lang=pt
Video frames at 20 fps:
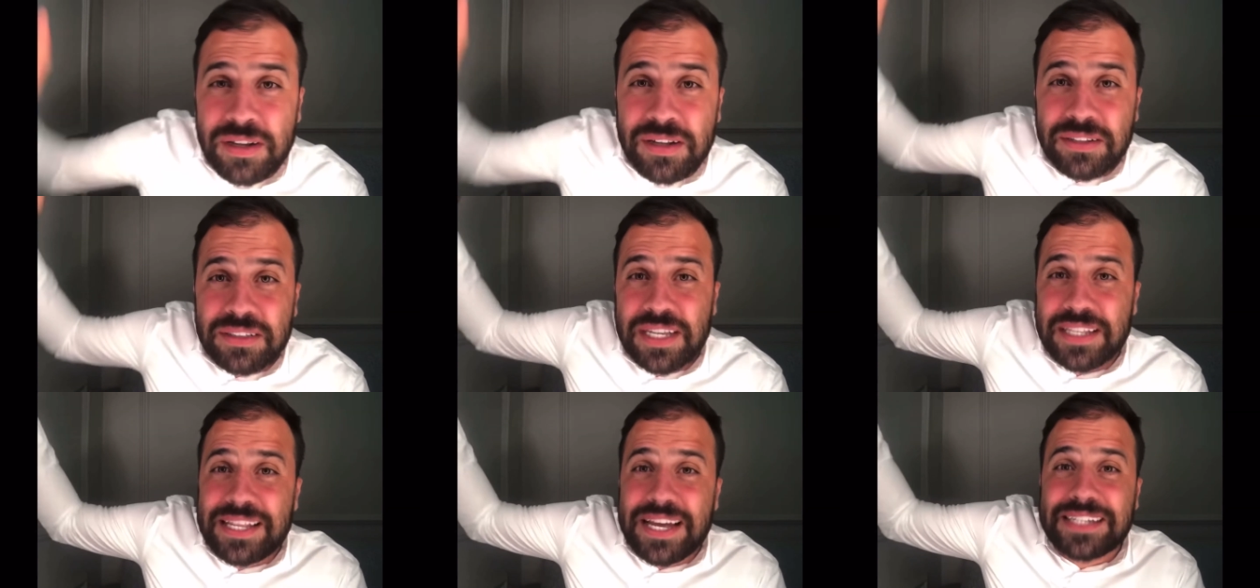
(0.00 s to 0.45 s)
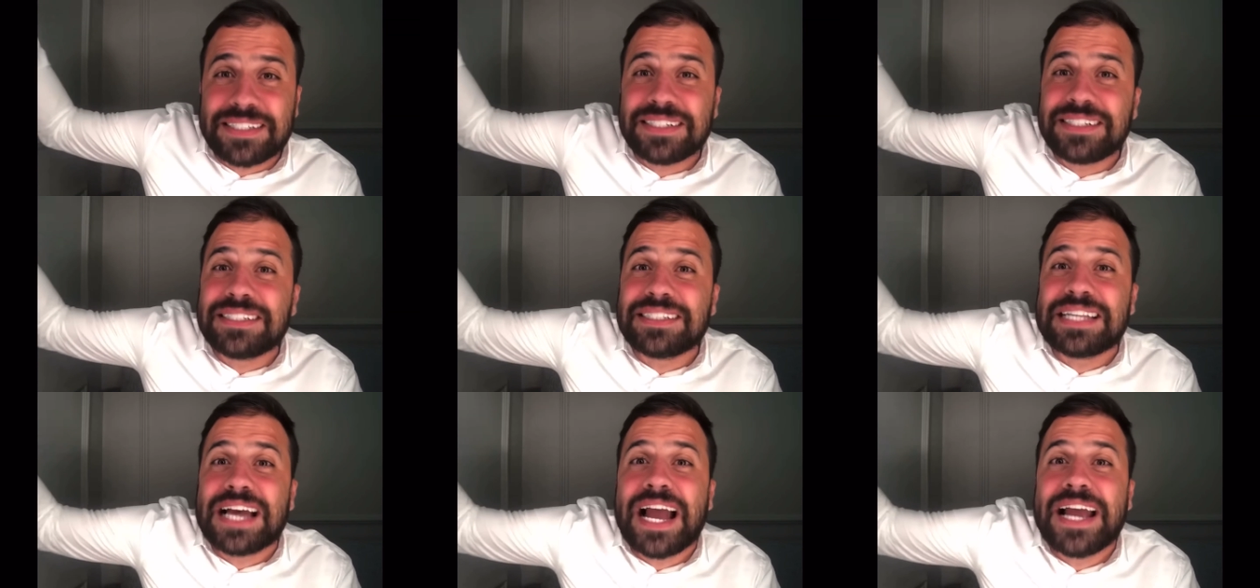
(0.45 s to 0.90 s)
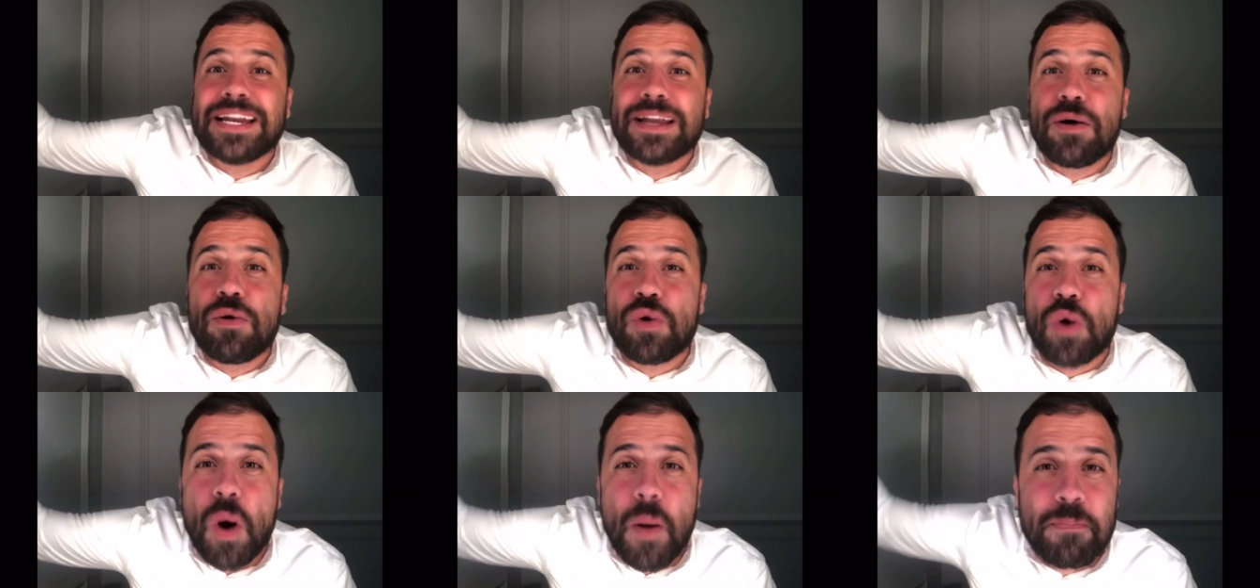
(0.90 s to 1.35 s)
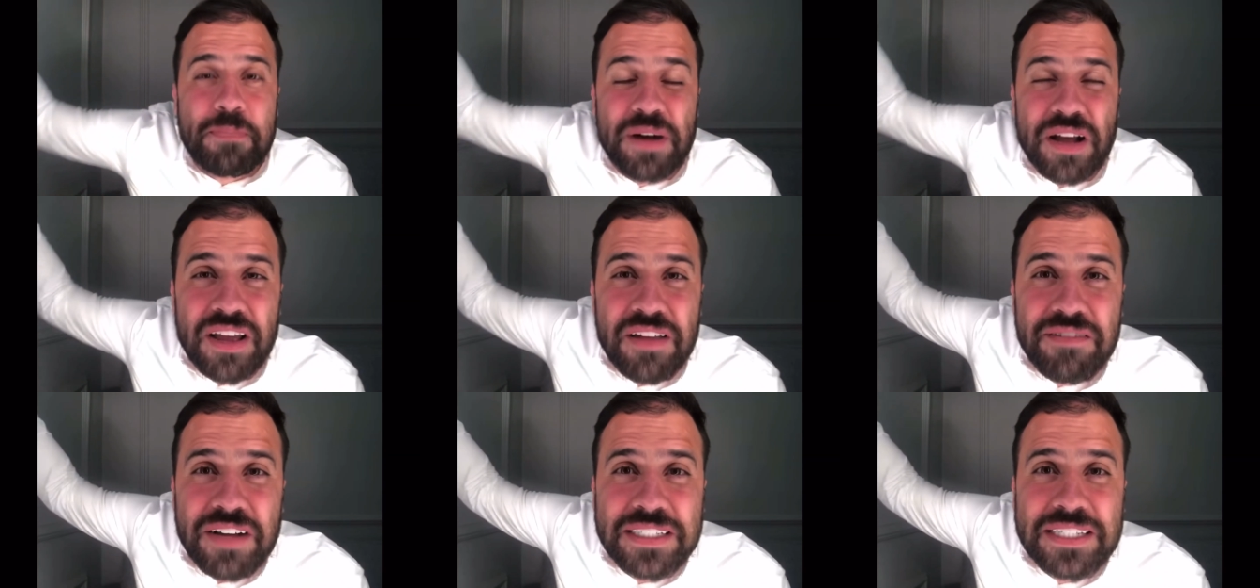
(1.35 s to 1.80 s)
você deixa de sair na
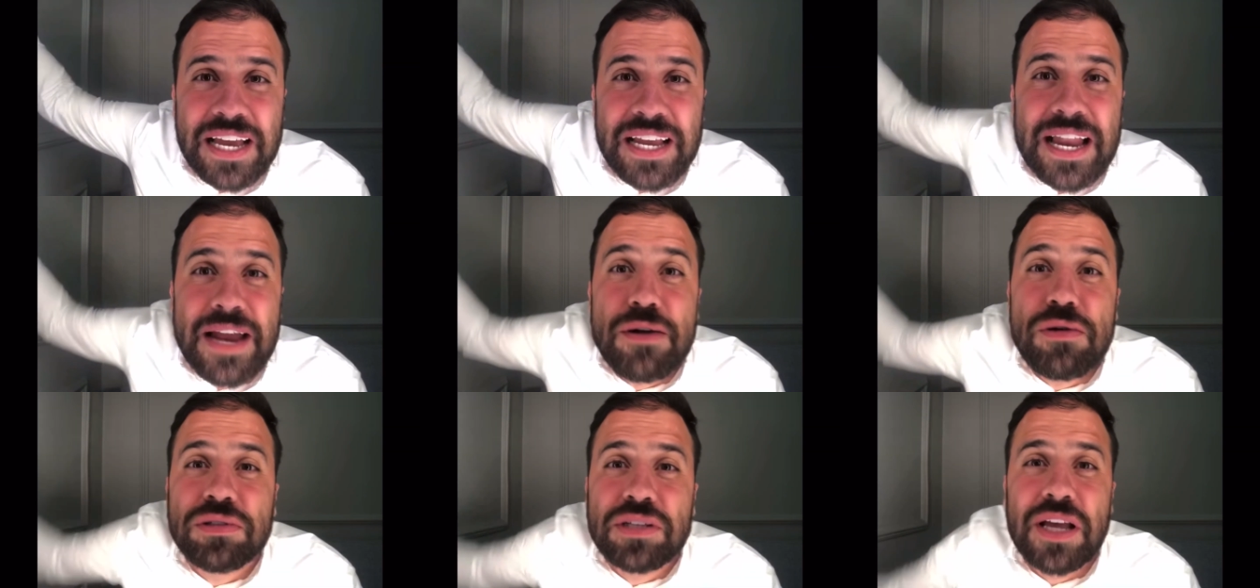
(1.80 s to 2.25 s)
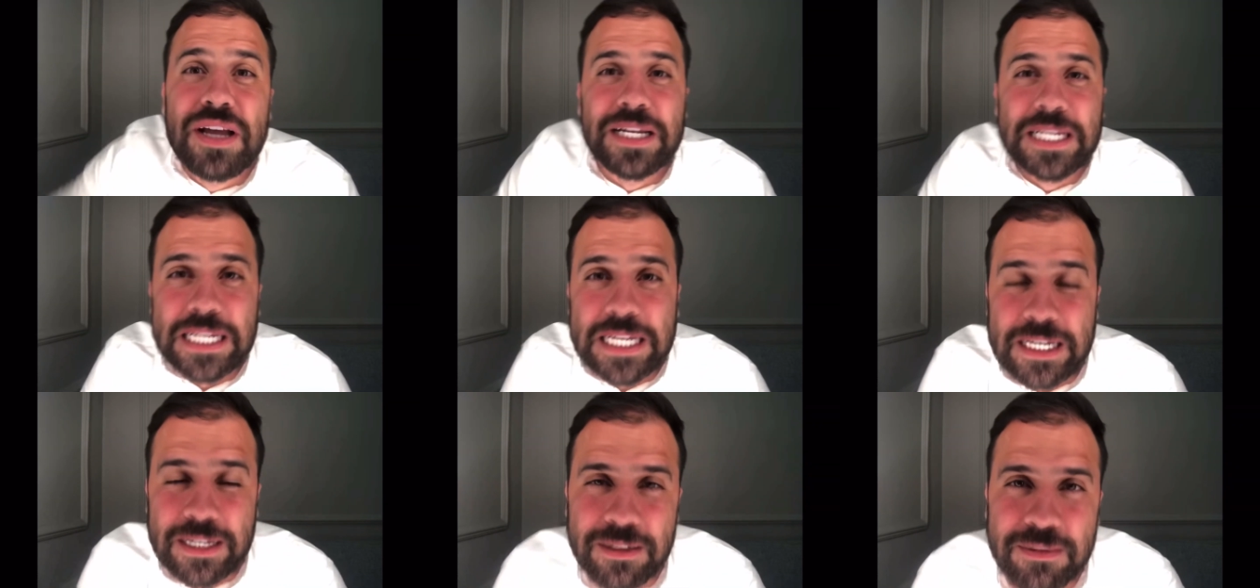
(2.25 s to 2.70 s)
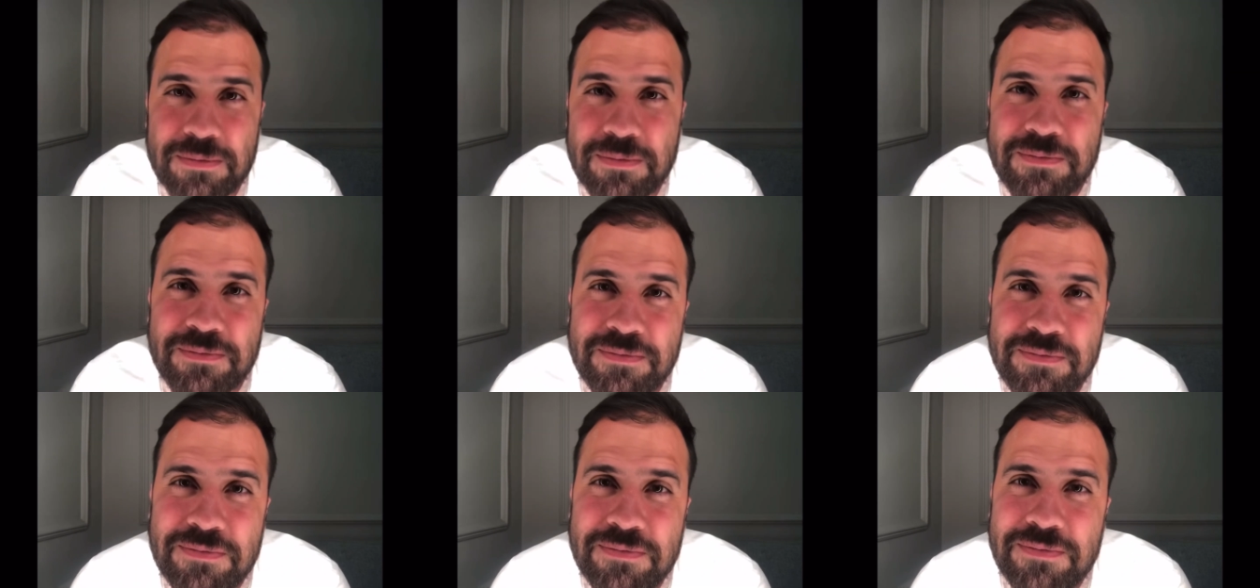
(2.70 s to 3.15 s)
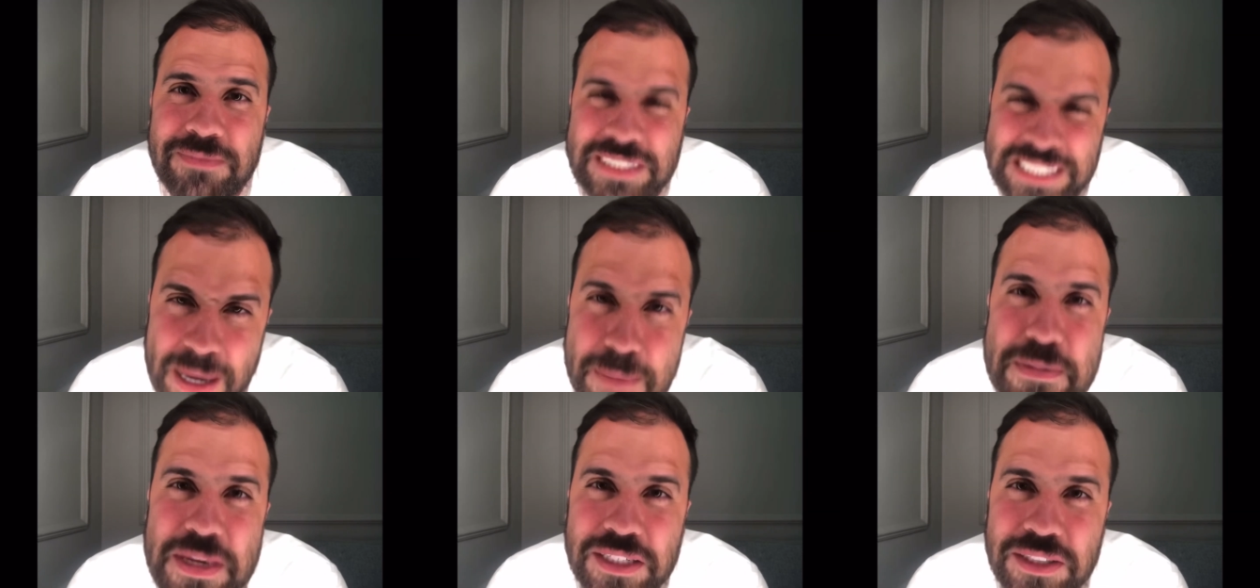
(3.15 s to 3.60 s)
Europa e vai sair lá na Oceania.
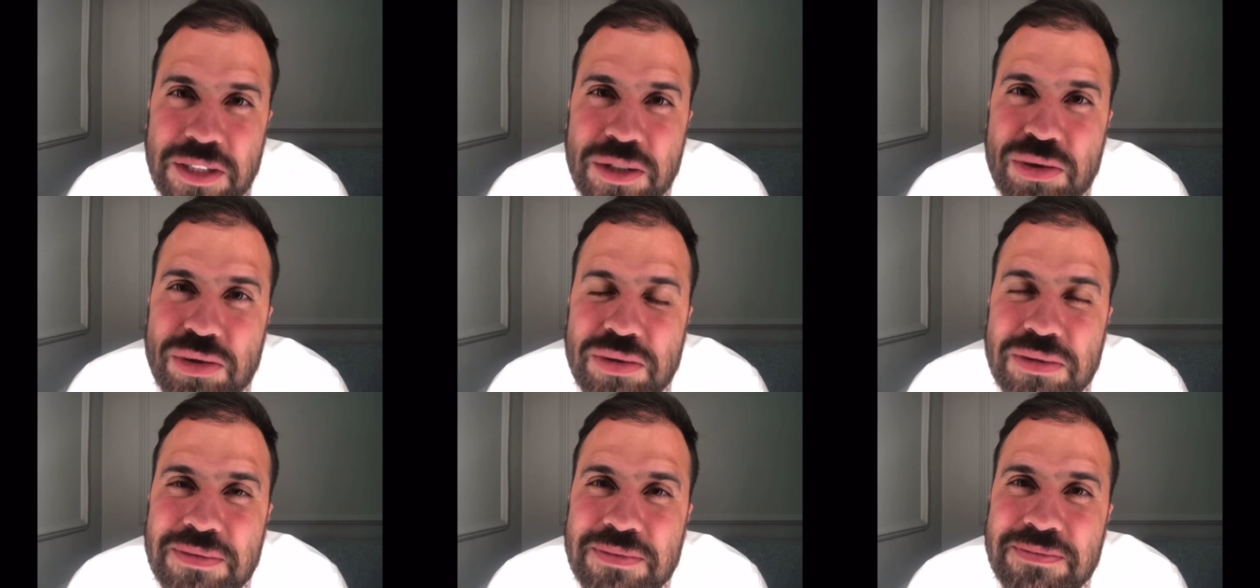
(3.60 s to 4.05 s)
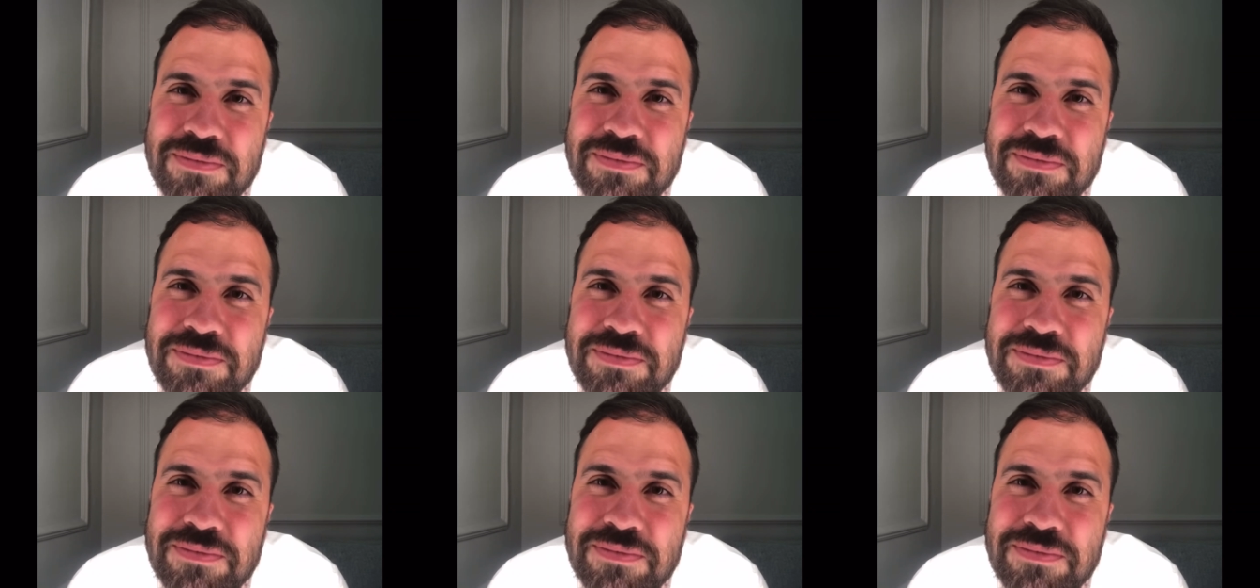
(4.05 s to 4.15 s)
Sabia disso?